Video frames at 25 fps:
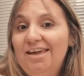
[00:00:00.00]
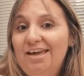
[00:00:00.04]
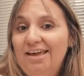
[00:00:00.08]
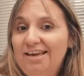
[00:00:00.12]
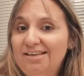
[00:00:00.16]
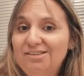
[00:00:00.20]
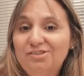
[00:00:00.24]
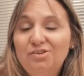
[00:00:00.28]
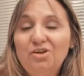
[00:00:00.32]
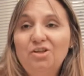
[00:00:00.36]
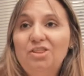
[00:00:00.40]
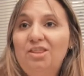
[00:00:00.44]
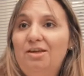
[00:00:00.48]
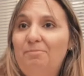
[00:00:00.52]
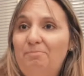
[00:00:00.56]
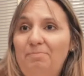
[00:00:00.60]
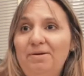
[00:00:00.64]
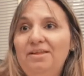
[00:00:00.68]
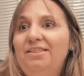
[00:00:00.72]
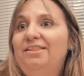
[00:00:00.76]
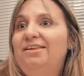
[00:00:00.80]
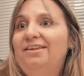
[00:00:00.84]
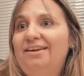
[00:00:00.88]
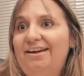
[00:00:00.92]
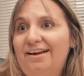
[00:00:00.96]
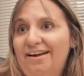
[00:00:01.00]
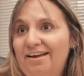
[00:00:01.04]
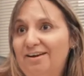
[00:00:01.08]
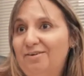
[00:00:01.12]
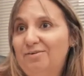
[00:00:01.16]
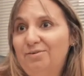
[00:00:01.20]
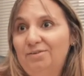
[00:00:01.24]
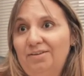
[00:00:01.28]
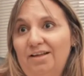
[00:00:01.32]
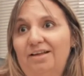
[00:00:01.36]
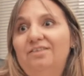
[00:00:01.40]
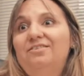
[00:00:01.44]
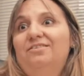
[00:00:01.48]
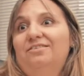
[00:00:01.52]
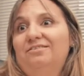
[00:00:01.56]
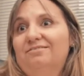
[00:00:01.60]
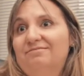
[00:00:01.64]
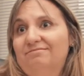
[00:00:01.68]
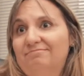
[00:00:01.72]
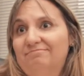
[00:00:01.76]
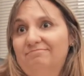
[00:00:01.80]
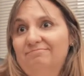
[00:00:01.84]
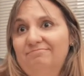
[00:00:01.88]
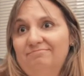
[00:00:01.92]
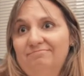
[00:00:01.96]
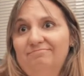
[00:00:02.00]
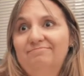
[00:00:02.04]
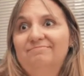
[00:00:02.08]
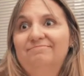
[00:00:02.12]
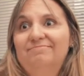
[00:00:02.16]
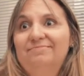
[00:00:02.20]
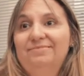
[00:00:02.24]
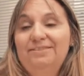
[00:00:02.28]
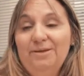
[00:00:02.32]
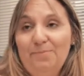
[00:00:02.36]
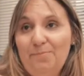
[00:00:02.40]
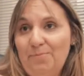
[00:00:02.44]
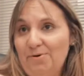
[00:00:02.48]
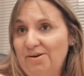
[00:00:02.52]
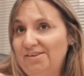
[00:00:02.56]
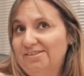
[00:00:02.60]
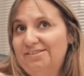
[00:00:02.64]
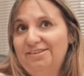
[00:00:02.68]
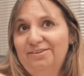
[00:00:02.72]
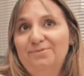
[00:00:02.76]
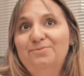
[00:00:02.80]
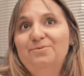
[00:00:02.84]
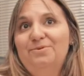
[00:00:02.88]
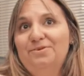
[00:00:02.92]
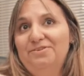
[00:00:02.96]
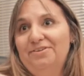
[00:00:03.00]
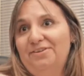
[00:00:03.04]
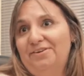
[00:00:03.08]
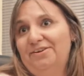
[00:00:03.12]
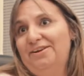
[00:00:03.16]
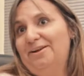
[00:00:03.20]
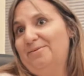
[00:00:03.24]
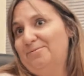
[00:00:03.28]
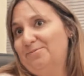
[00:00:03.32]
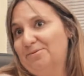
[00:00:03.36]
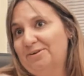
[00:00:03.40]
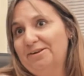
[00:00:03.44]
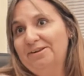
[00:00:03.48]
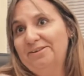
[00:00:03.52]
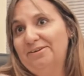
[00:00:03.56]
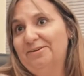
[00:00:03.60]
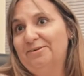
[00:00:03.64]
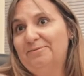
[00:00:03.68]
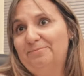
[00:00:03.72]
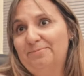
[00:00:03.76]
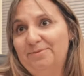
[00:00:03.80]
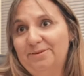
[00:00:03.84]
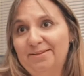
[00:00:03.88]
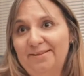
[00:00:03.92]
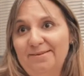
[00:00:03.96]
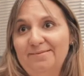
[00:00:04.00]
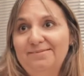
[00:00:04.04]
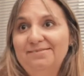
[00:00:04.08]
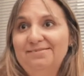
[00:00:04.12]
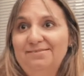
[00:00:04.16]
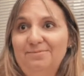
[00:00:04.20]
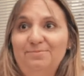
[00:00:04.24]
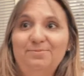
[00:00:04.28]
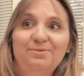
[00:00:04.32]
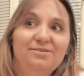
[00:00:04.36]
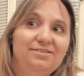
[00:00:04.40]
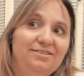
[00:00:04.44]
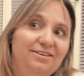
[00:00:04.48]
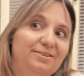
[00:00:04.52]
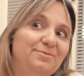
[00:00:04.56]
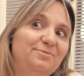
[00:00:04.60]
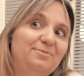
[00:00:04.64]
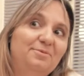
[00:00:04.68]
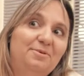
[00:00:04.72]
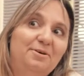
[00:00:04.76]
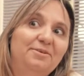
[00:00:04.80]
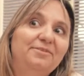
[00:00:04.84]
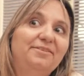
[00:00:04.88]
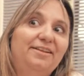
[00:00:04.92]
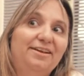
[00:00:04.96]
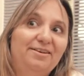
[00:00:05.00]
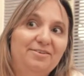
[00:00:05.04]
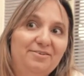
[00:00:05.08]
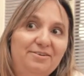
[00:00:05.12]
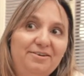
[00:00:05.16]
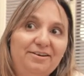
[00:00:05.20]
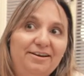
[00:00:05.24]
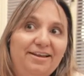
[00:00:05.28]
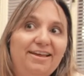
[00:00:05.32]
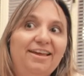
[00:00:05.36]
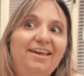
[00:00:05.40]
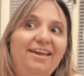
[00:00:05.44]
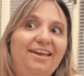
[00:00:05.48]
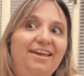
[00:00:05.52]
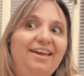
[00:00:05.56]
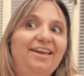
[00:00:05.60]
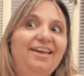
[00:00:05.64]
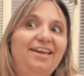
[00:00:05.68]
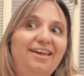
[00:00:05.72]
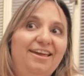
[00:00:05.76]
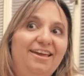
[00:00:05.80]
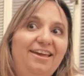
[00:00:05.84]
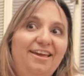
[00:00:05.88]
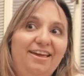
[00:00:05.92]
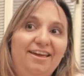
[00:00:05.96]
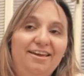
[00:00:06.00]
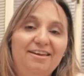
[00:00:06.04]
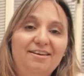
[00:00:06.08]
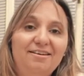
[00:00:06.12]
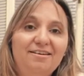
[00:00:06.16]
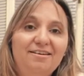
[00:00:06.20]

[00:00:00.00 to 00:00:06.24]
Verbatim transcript: eso depende de cada contador. Se puede ser un contador aburrido, pero también se puede ser un contador que